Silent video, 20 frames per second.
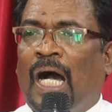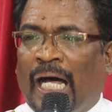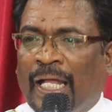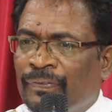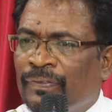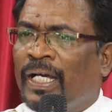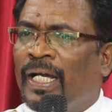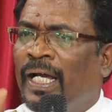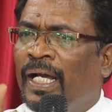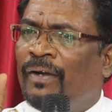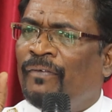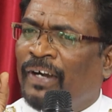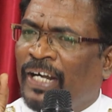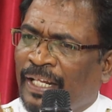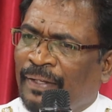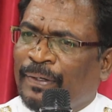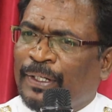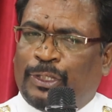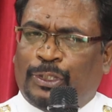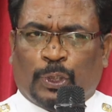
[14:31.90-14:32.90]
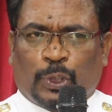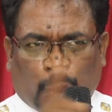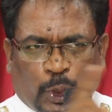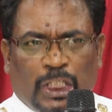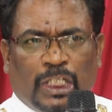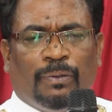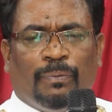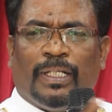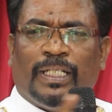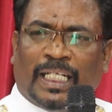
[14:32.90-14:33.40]
அந்த விடுவித்து
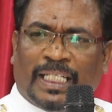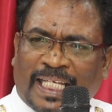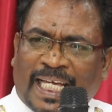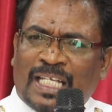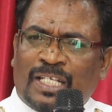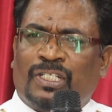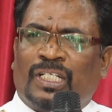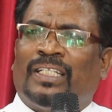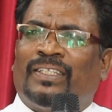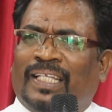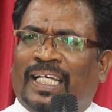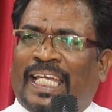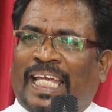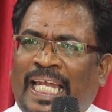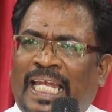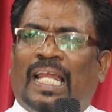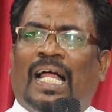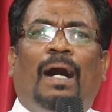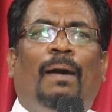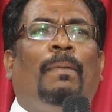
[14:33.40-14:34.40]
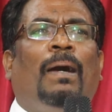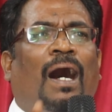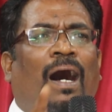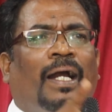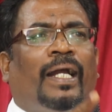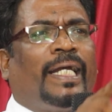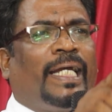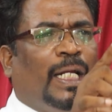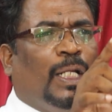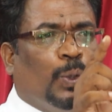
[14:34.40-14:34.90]
கொண்டு வந்த தேசத்தை இல்லாம
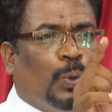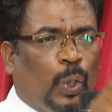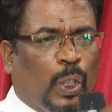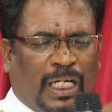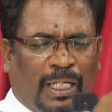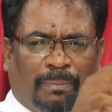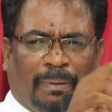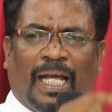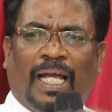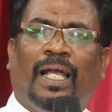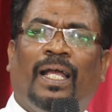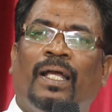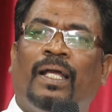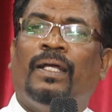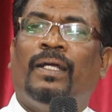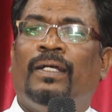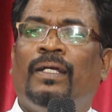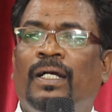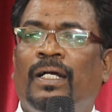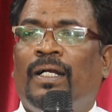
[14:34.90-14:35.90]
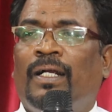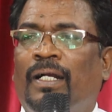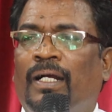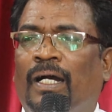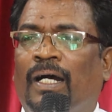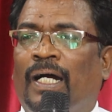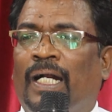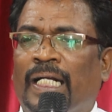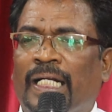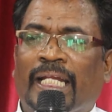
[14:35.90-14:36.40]
ஆக்கினது உண்மை
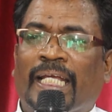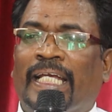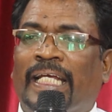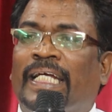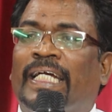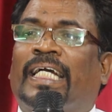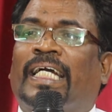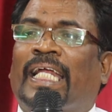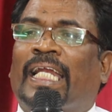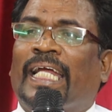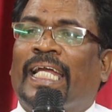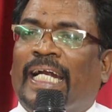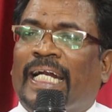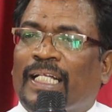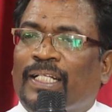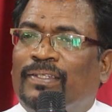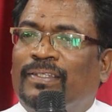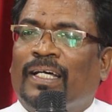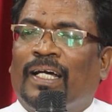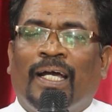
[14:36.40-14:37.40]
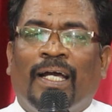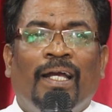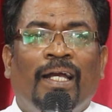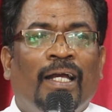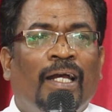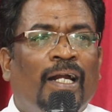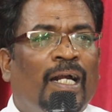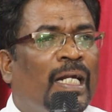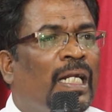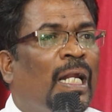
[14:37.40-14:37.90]
நீ இருக்கிற இடத்த
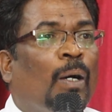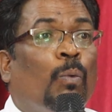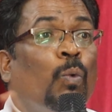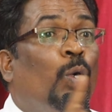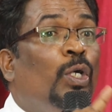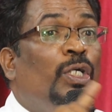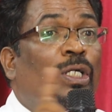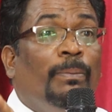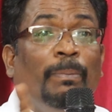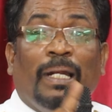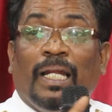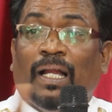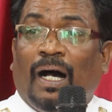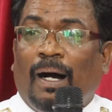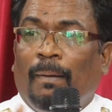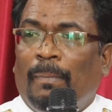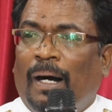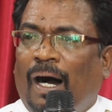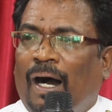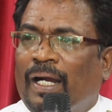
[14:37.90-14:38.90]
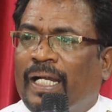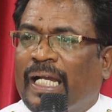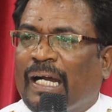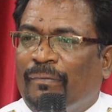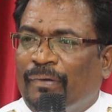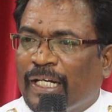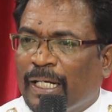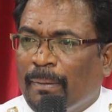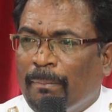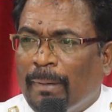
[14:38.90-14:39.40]
நான் ஒன்றும் இல்லாமல் ஆக்க
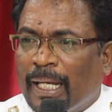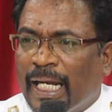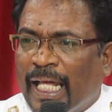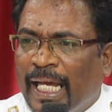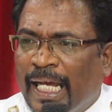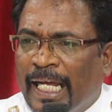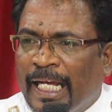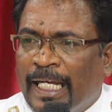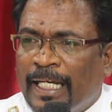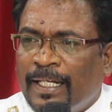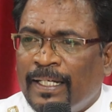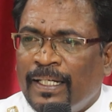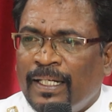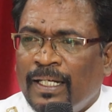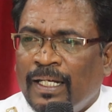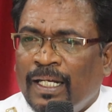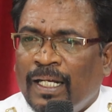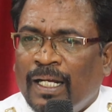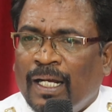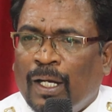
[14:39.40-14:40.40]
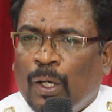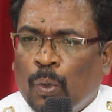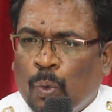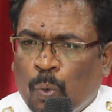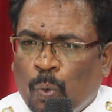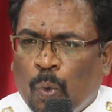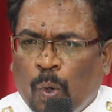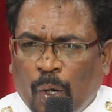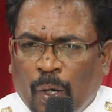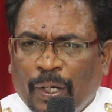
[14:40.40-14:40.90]
விரும்பலை
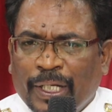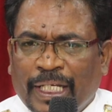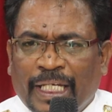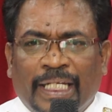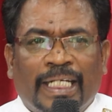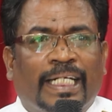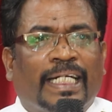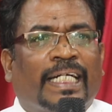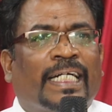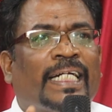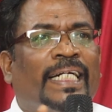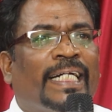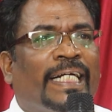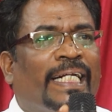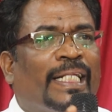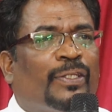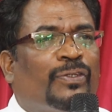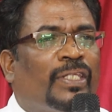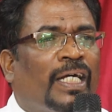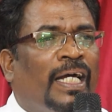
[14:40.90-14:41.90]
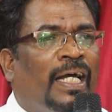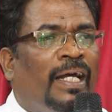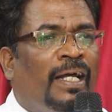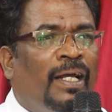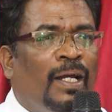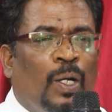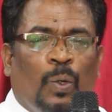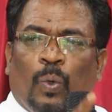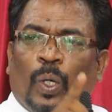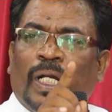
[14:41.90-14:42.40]
உன் இருக்கிற இடத்த
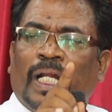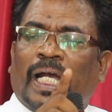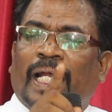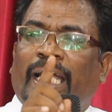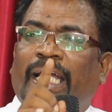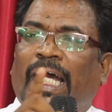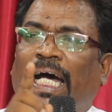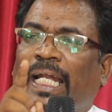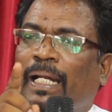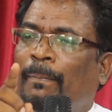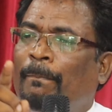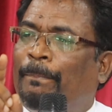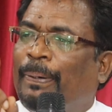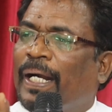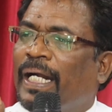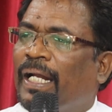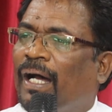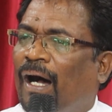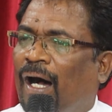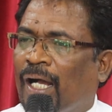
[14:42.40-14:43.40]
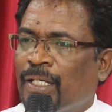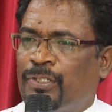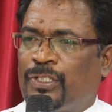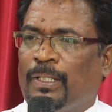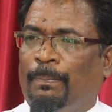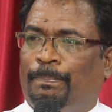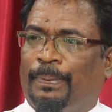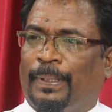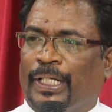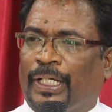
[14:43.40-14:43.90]
உன்னை கனம் பண்ண
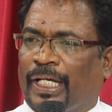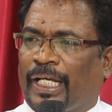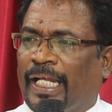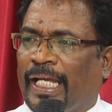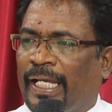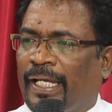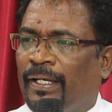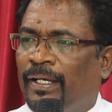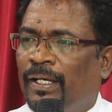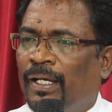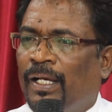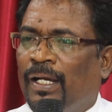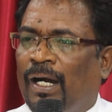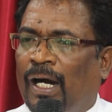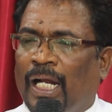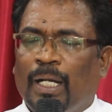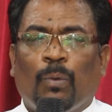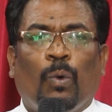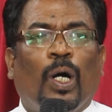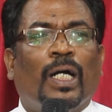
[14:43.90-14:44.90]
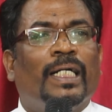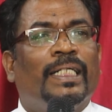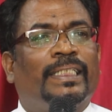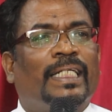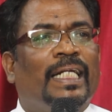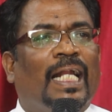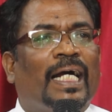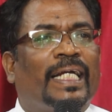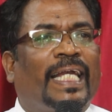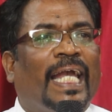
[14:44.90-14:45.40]
ஆசைப்படுகிறேன் ஆனால்
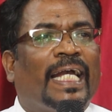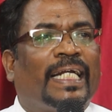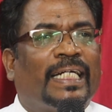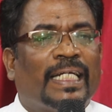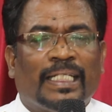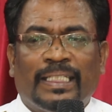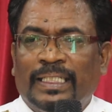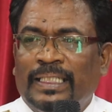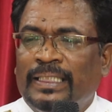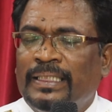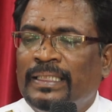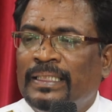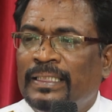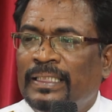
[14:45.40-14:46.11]
உன்கிட்ட நான் கேட்குறது